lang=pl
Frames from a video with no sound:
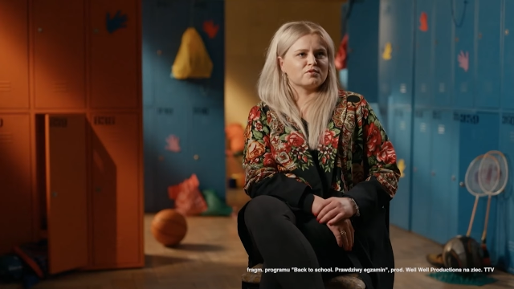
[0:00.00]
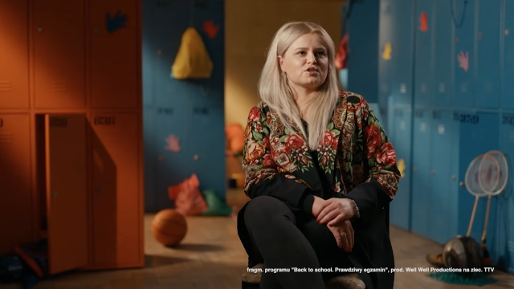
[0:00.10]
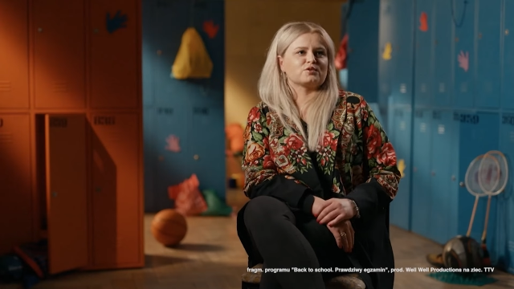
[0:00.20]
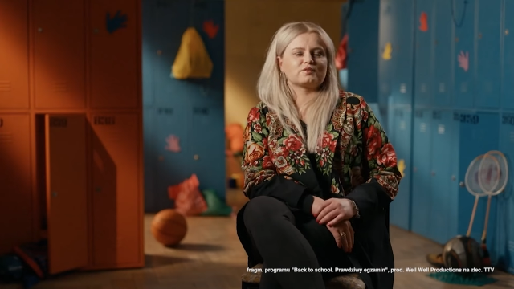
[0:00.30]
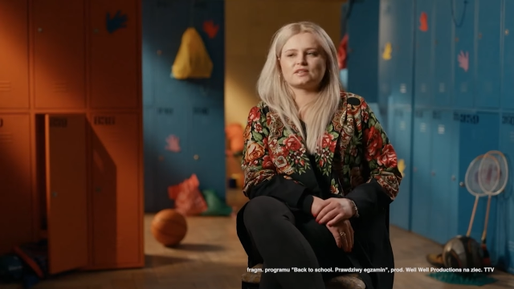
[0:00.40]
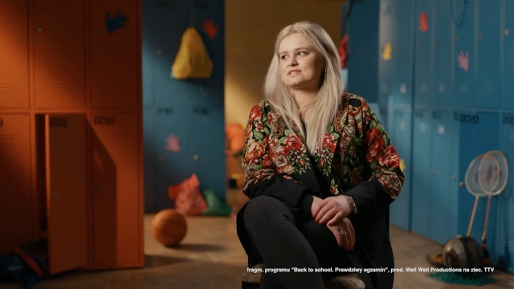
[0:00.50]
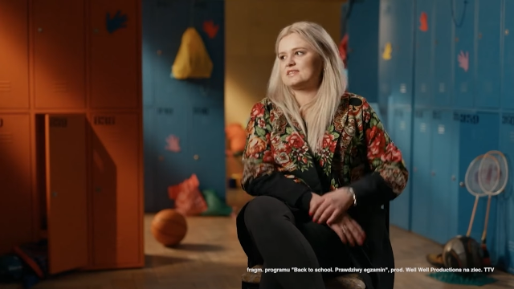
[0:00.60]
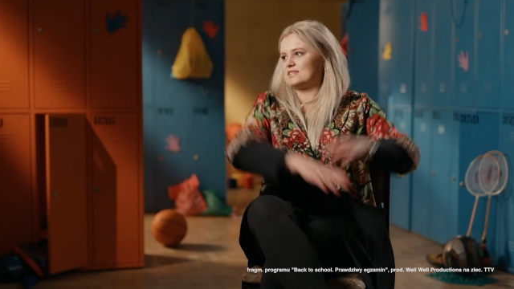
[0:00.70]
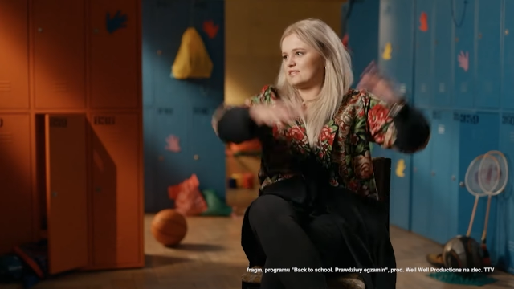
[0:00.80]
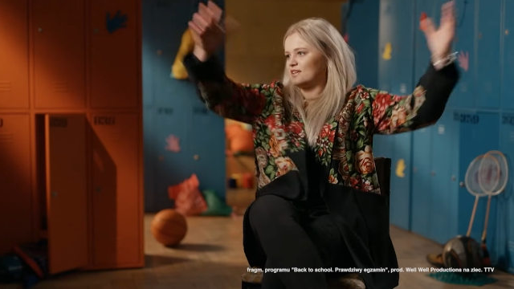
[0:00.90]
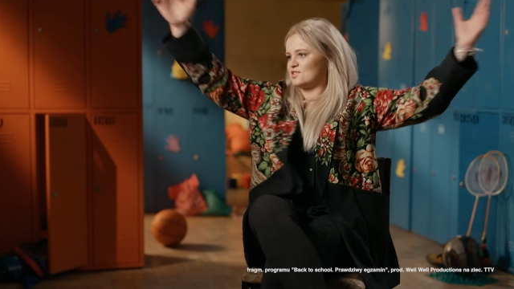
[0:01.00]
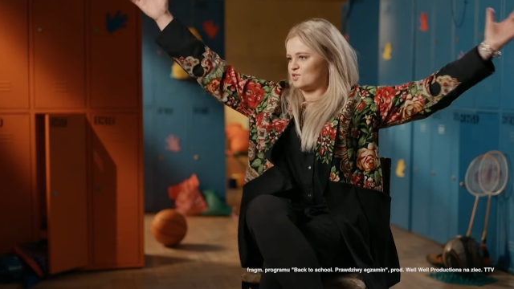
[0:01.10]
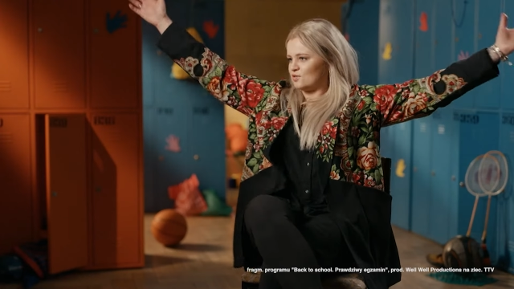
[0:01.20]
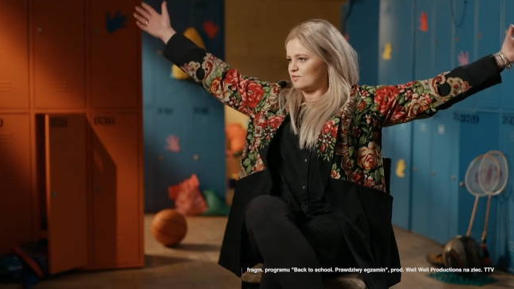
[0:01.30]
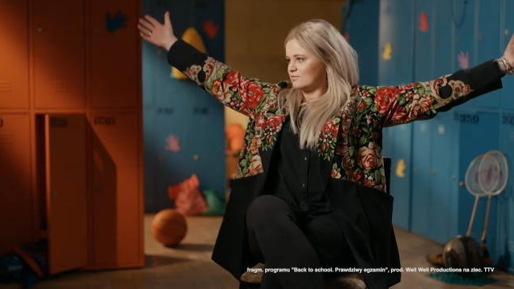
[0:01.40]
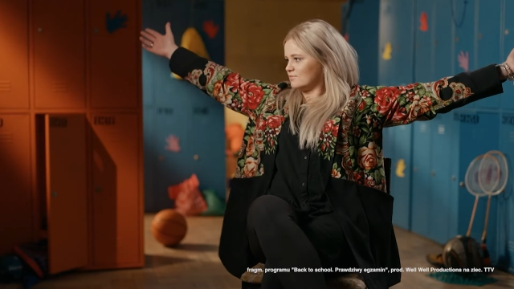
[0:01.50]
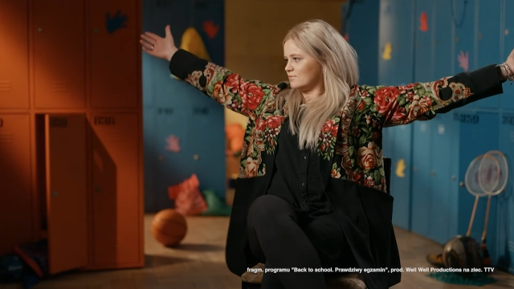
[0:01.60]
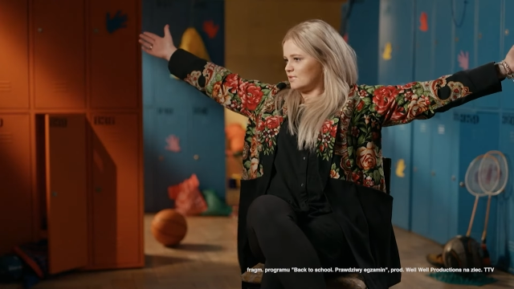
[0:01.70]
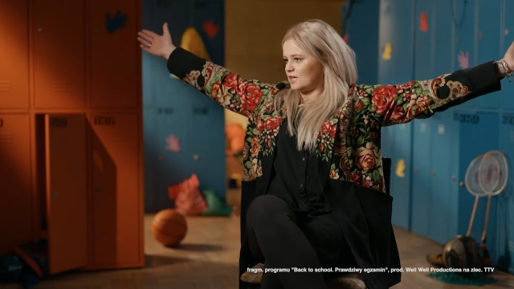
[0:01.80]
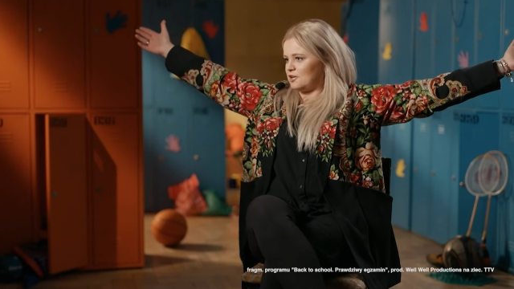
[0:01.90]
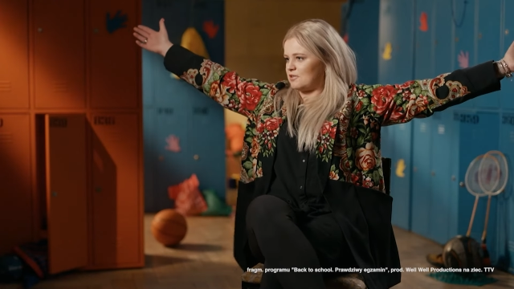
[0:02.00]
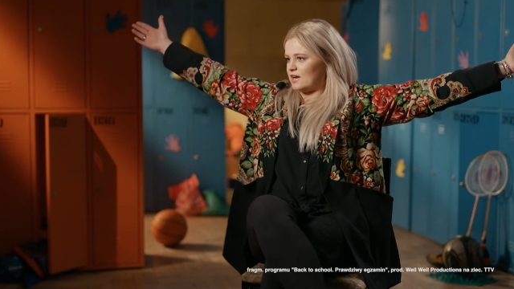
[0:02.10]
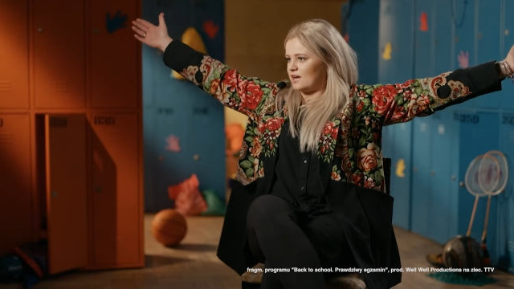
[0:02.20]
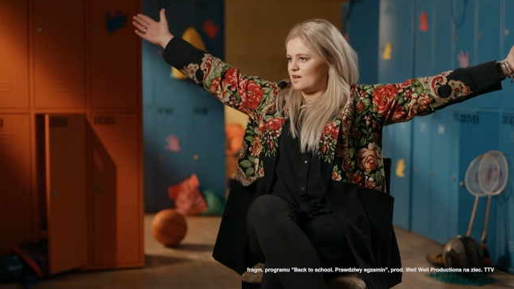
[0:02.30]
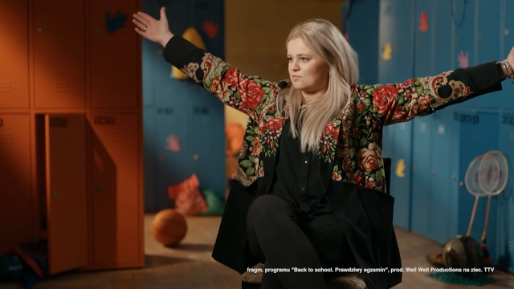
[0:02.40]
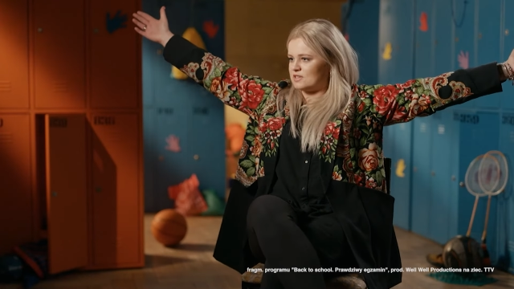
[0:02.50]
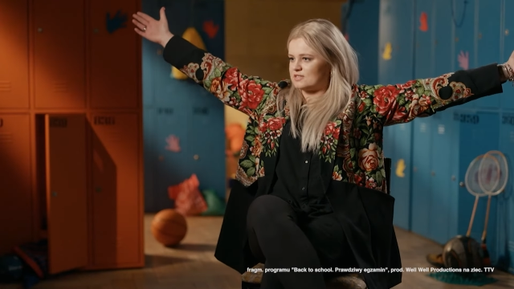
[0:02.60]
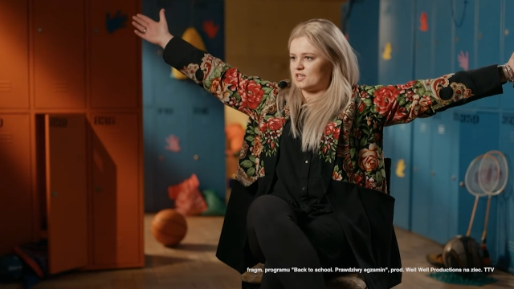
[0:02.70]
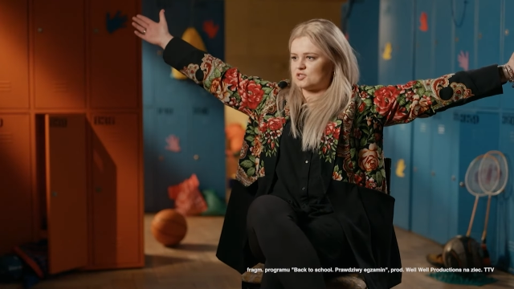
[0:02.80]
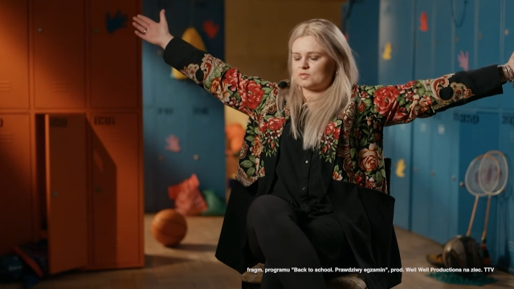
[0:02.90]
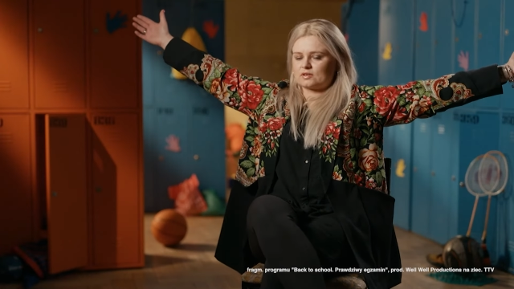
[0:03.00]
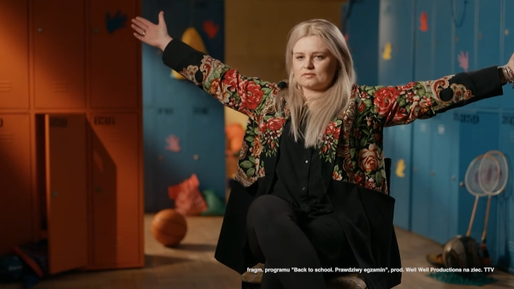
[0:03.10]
może tutaj zesrać, to here I am, jesteśmy.